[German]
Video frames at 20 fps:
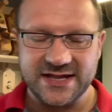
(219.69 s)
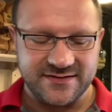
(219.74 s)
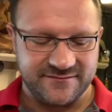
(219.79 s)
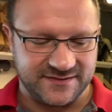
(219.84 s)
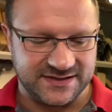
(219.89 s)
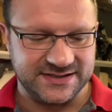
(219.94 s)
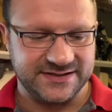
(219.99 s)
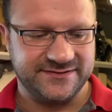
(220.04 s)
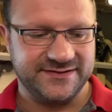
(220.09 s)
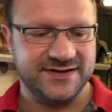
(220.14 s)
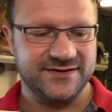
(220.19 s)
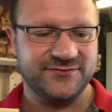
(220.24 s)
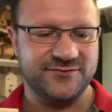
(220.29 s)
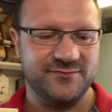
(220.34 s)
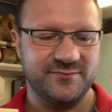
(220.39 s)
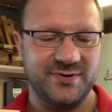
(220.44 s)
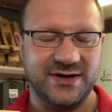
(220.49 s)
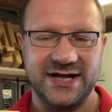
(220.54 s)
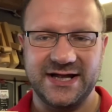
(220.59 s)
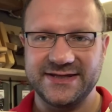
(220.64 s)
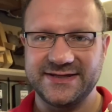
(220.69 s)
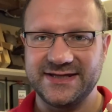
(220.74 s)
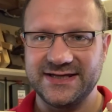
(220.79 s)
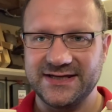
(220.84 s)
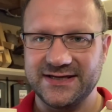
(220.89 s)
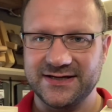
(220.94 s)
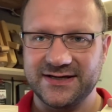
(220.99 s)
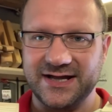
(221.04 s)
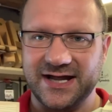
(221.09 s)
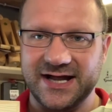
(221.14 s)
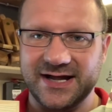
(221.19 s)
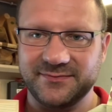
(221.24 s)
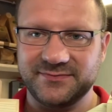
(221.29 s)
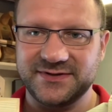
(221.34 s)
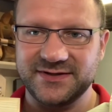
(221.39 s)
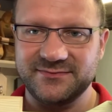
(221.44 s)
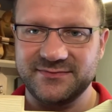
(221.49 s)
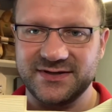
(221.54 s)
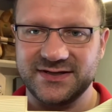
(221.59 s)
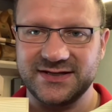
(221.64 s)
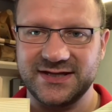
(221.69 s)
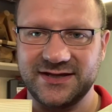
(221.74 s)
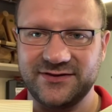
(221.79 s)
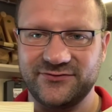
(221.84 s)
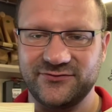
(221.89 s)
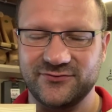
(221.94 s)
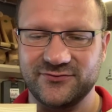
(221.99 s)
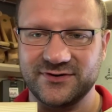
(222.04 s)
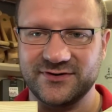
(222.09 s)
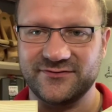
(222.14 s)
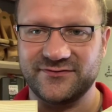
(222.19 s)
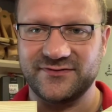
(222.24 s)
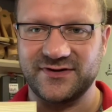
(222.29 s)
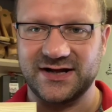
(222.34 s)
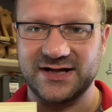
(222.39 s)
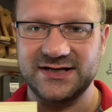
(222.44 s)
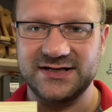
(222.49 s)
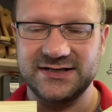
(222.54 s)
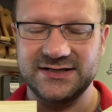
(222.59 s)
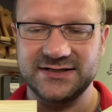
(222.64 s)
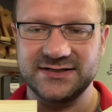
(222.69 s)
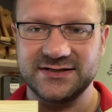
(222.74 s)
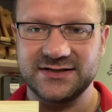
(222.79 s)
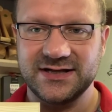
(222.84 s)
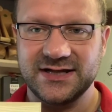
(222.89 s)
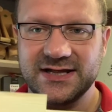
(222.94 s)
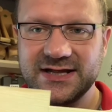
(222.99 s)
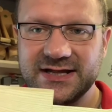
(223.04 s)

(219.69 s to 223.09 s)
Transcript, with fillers: weil es hier so ein paar Dinge gab, die mir nicht so gefallen.